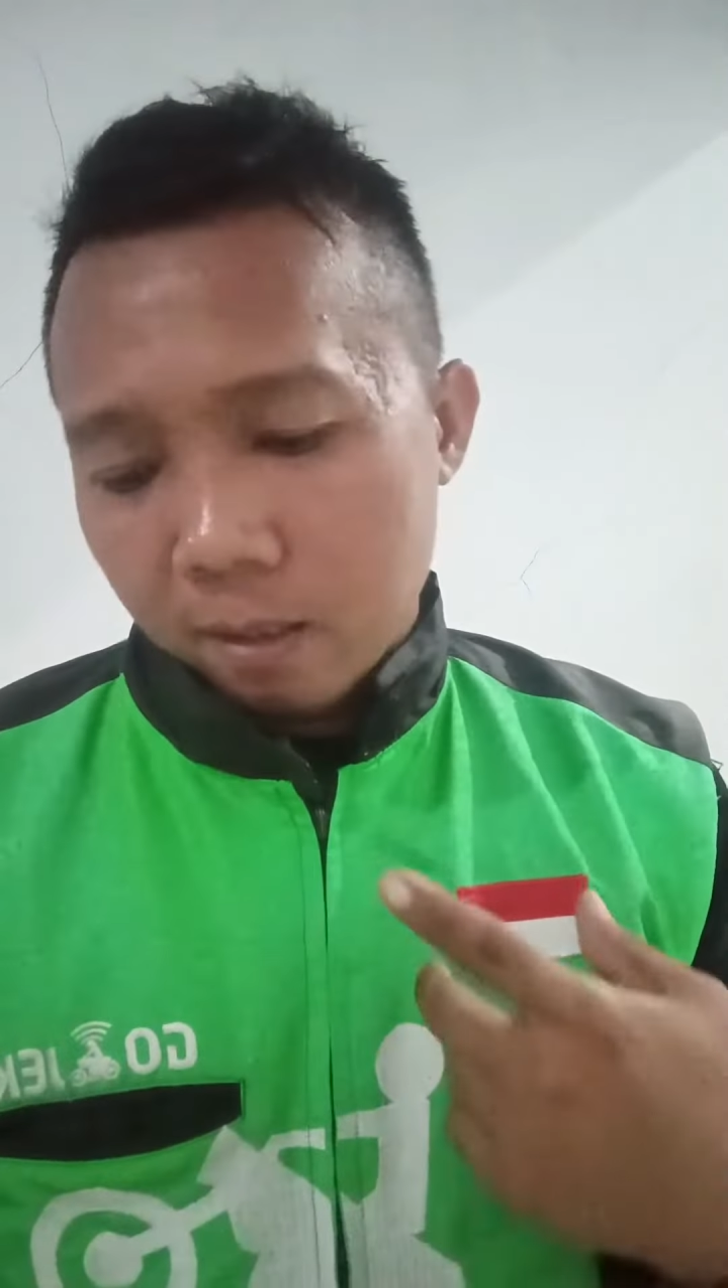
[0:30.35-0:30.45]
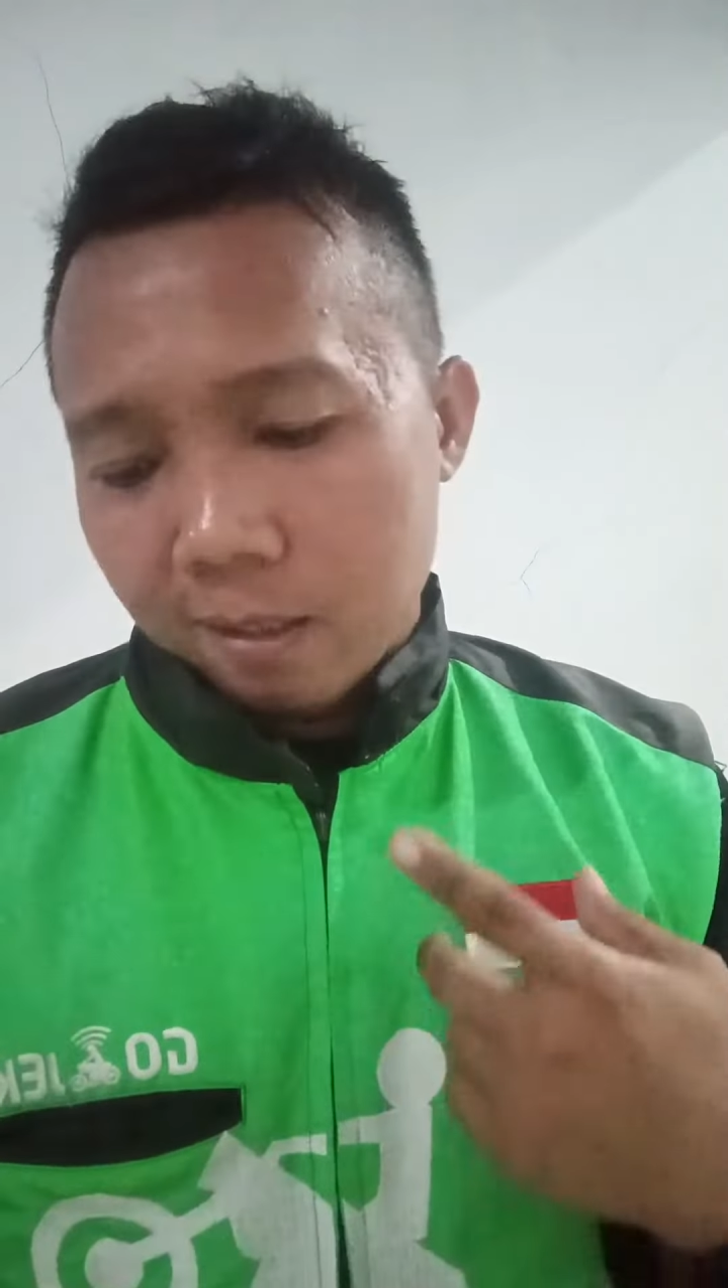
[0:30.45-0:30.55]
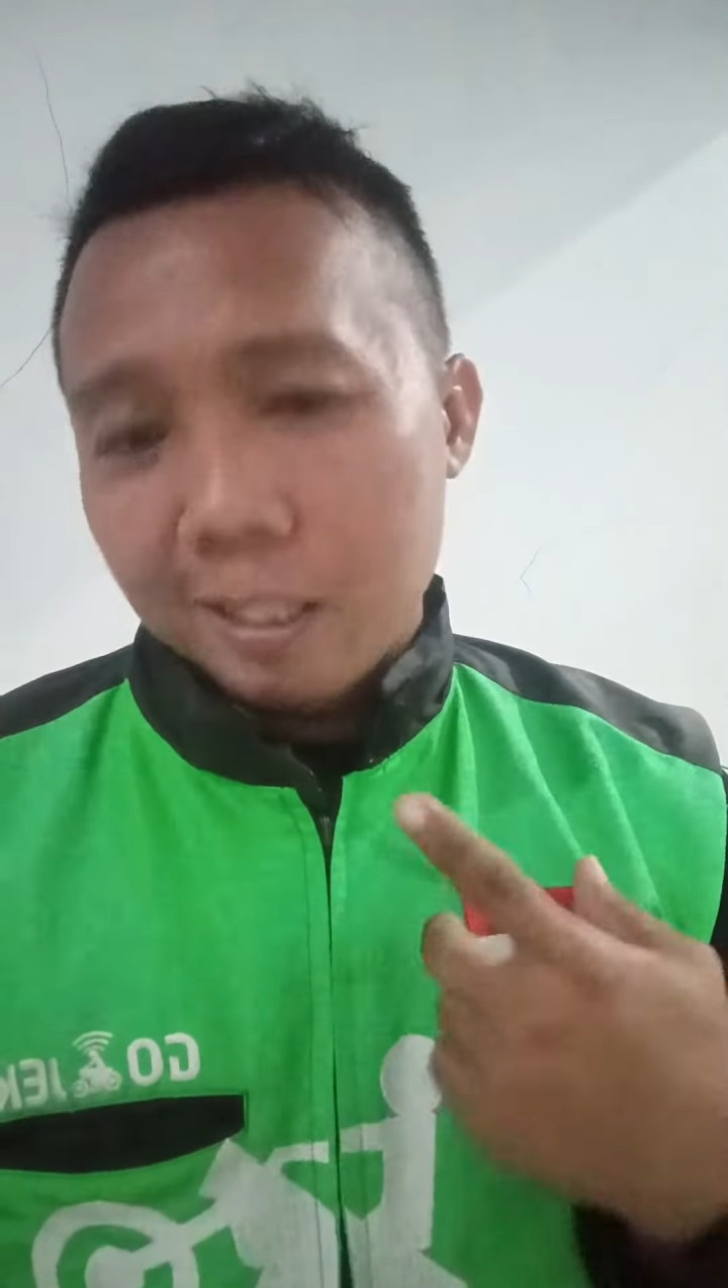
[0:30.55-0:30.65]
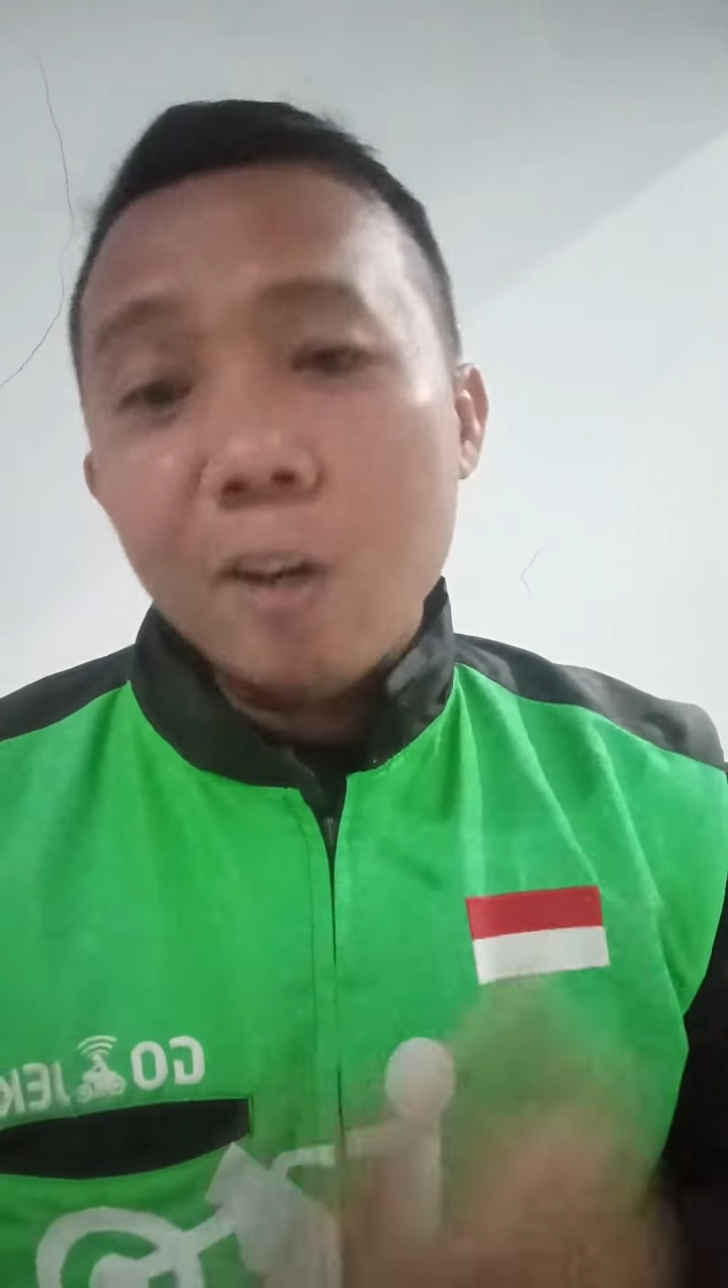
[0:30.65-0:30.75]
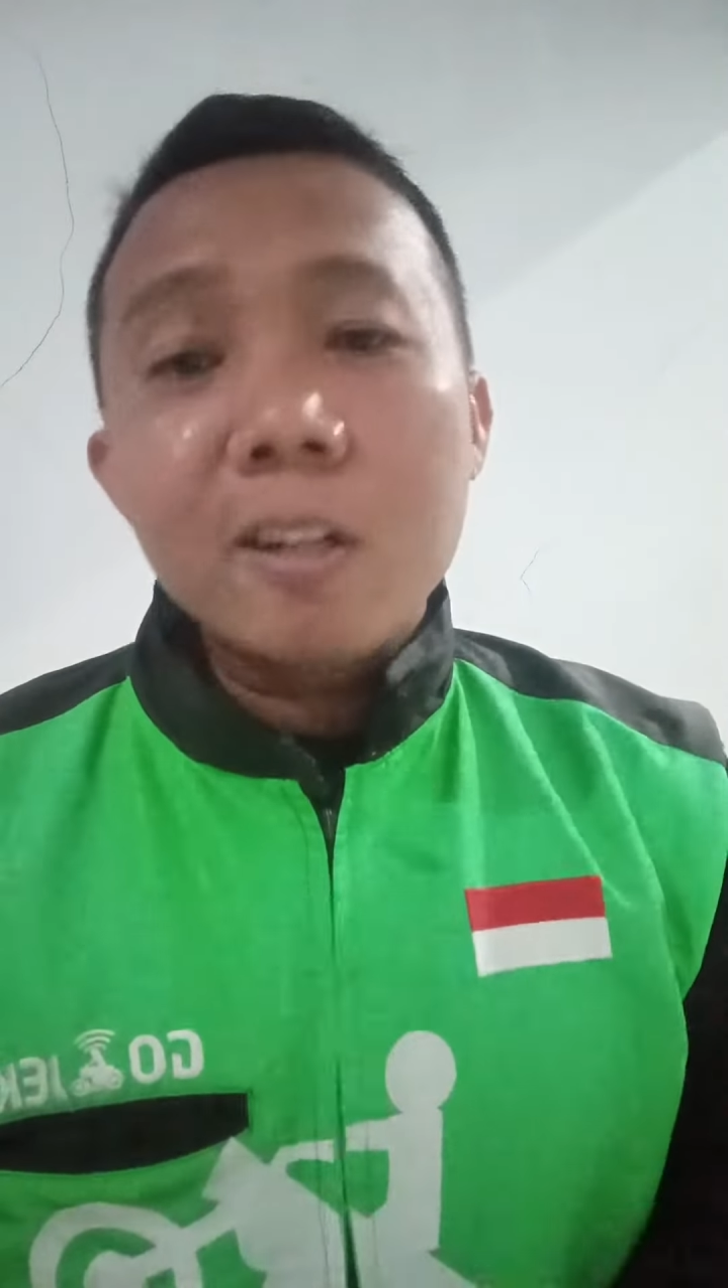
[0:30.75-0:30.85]

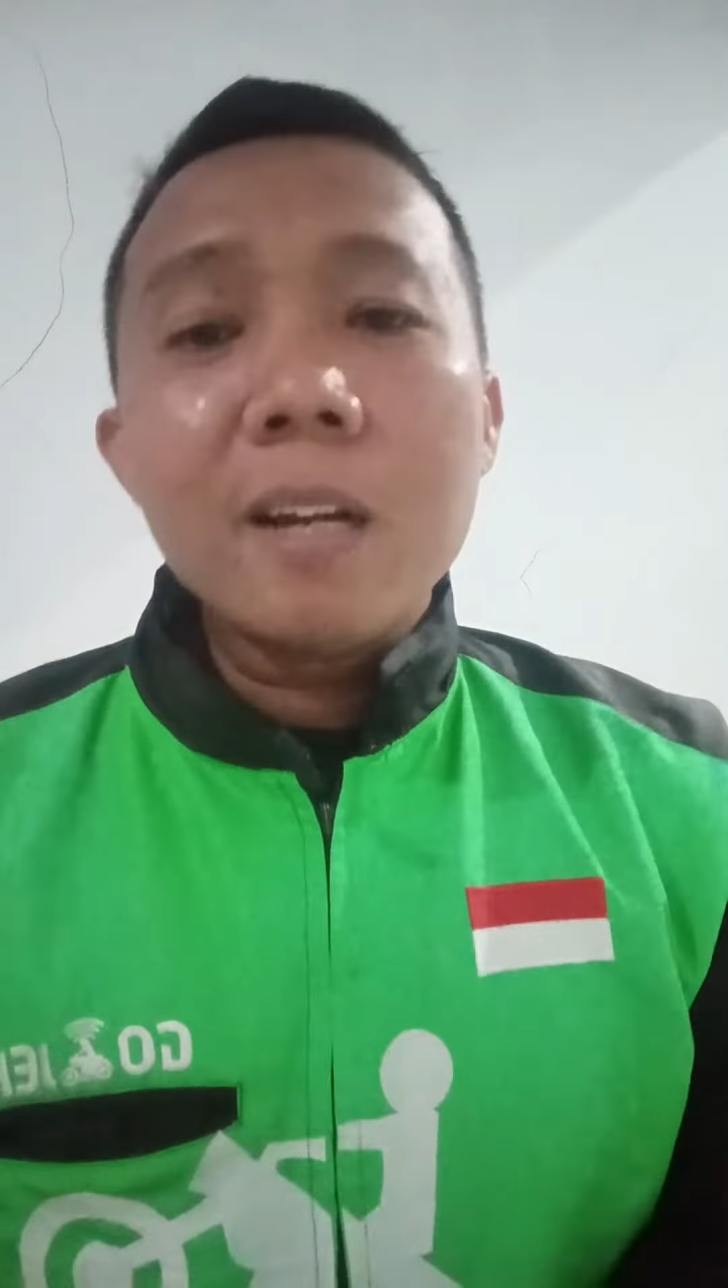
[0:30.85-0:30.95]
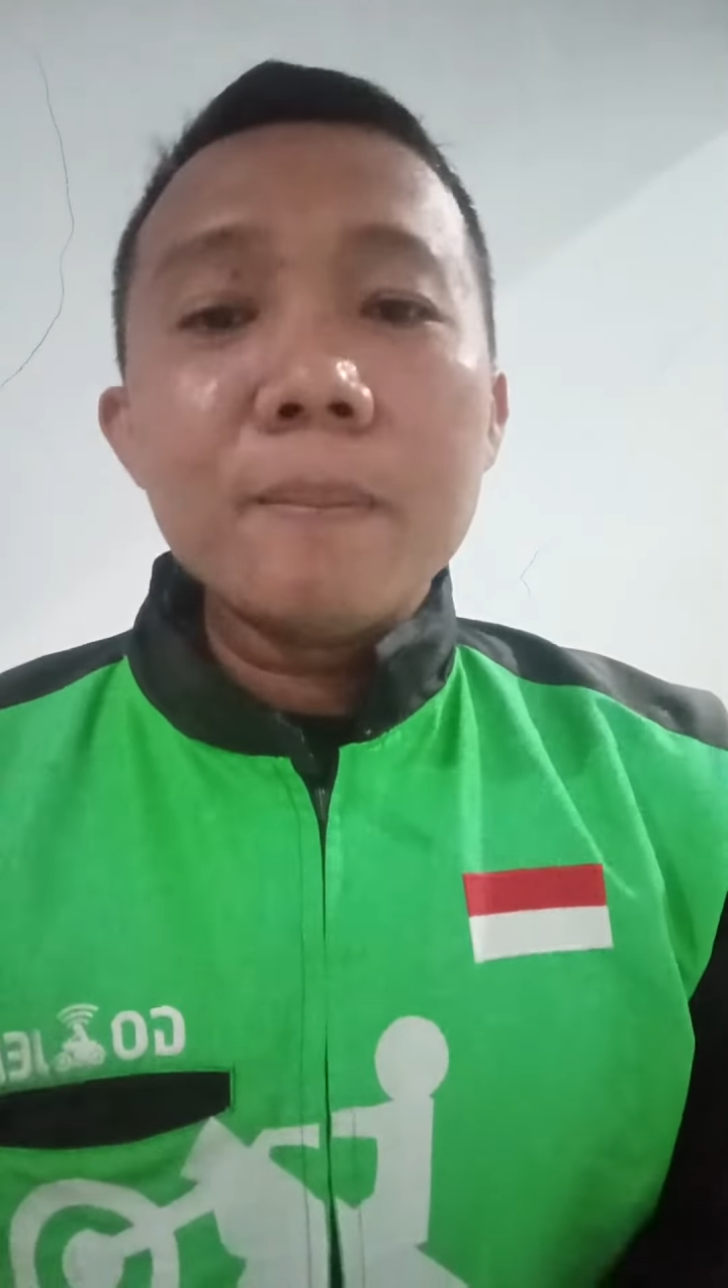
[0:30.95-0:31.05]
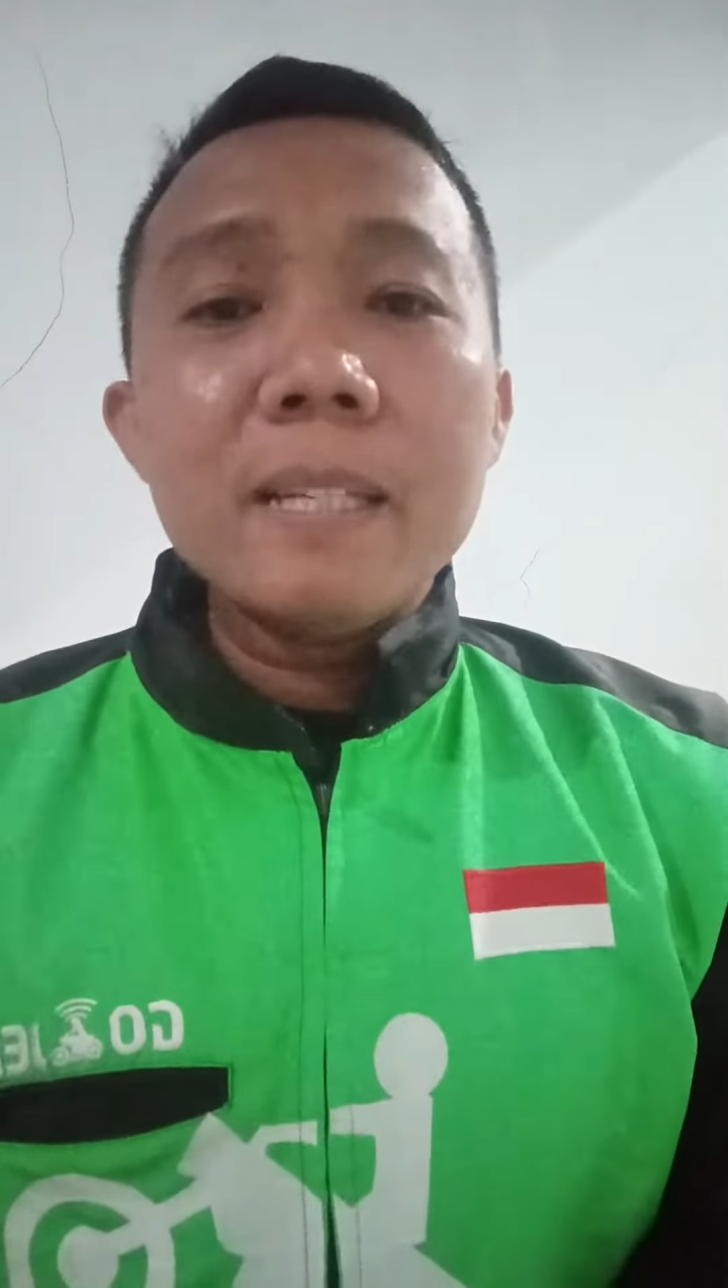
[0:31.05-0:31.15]
dia orang